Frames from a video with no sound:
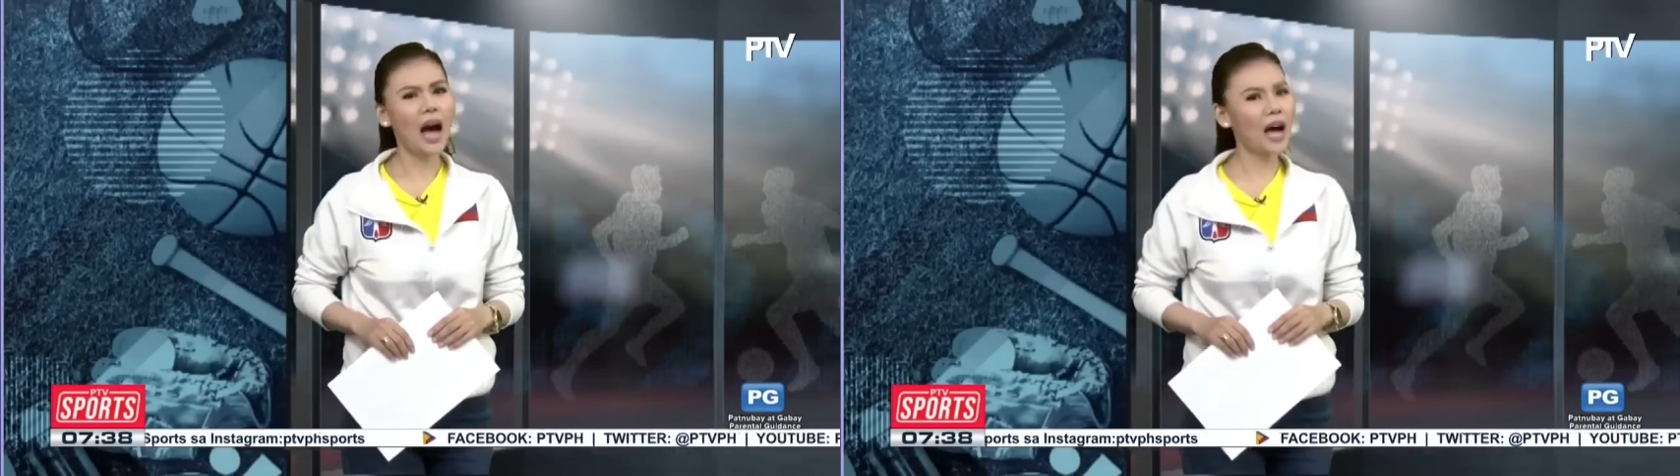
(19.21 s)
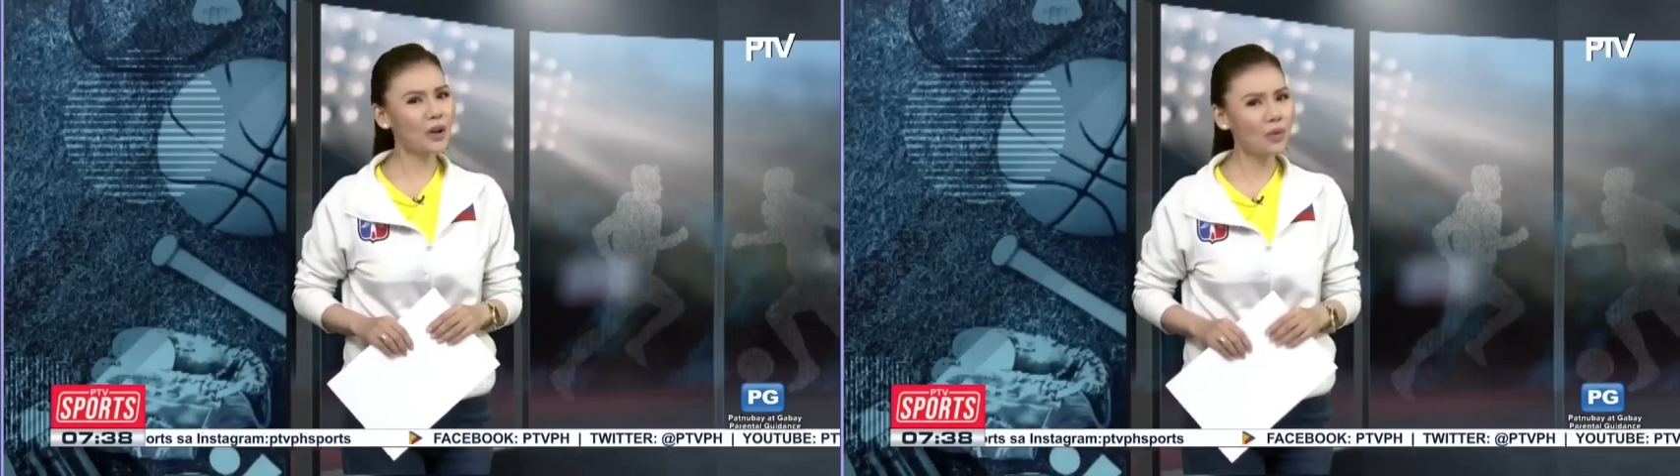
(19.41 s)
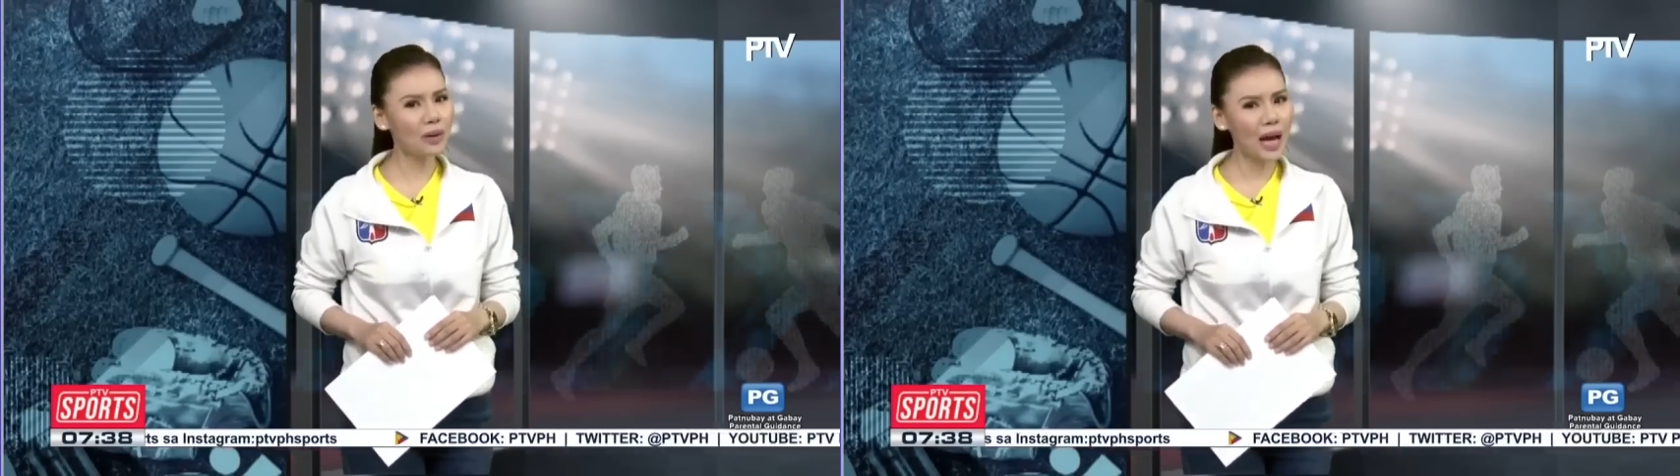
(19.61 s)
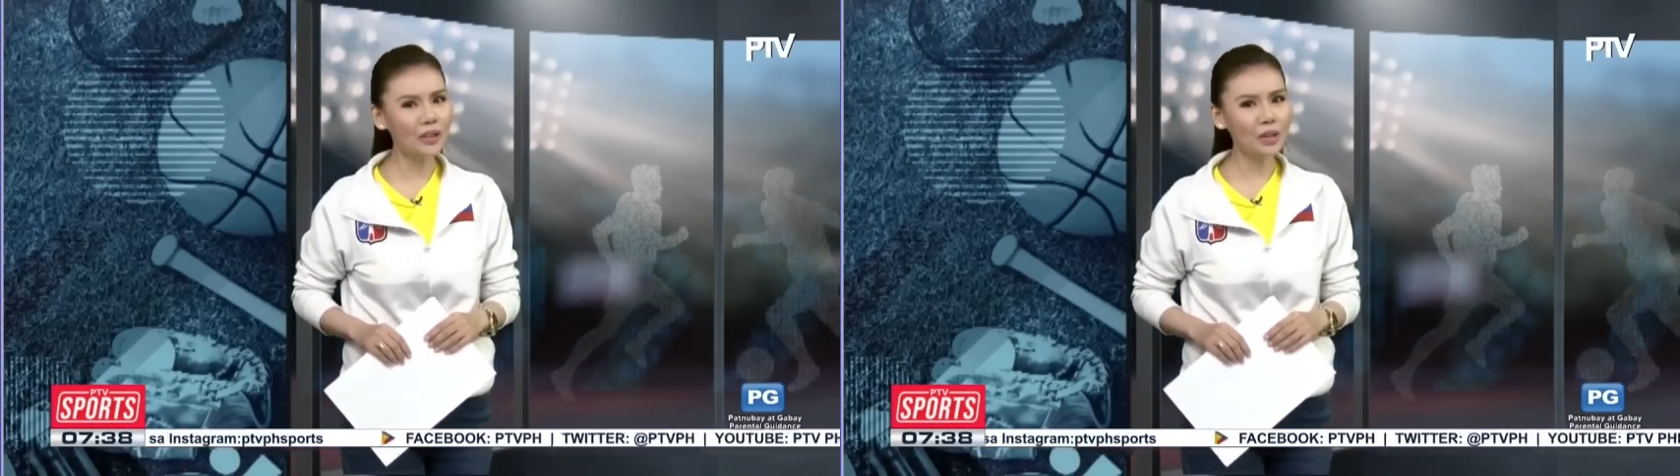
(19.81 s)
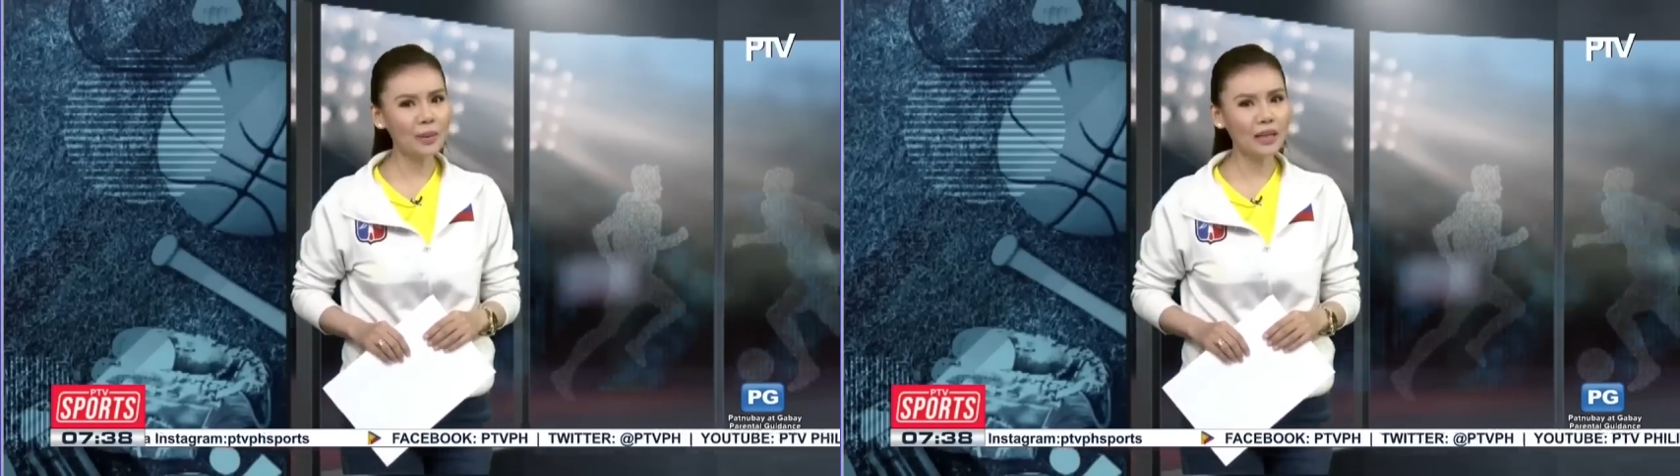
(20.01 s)
anong
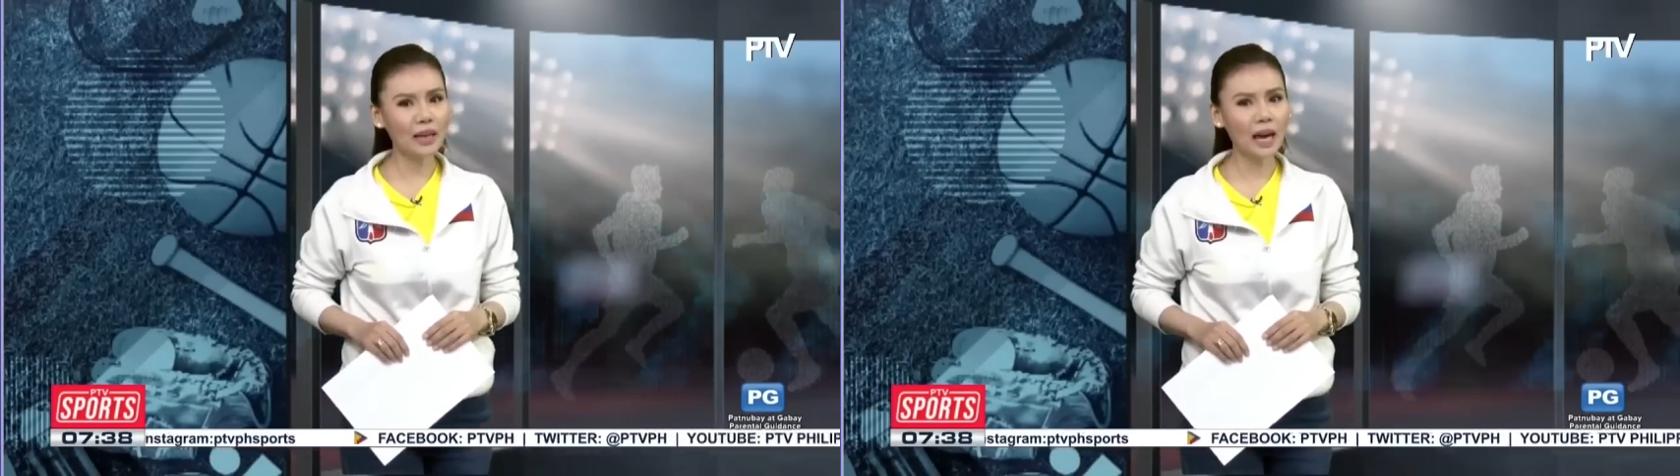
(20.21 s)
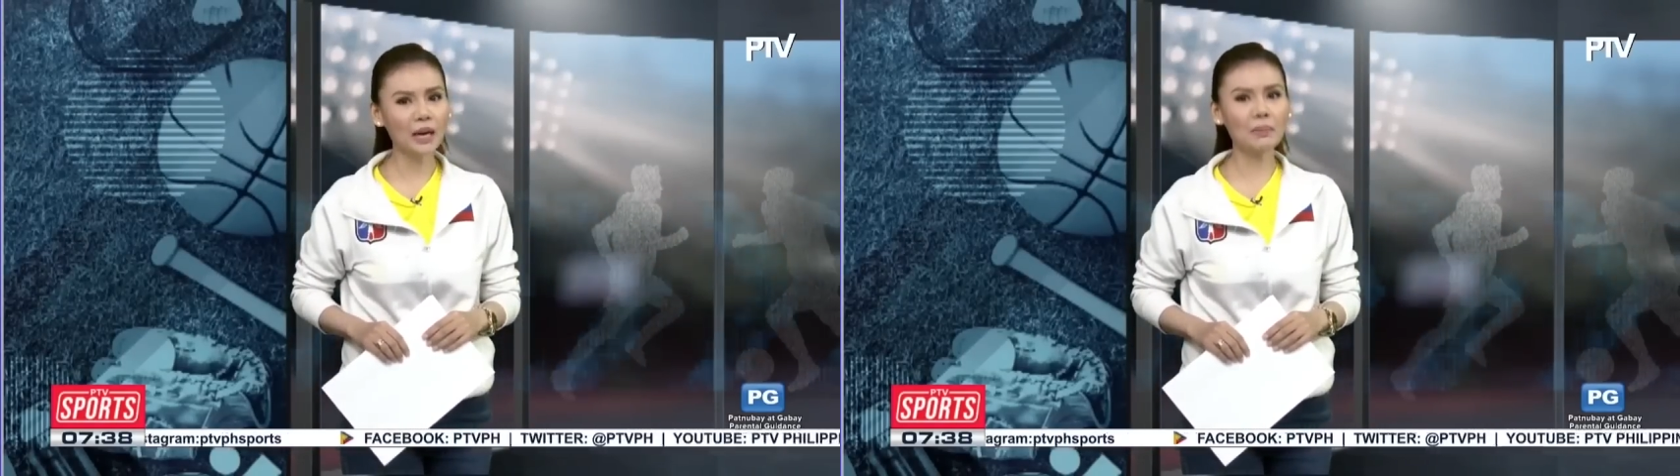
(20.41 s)
grado naman kaya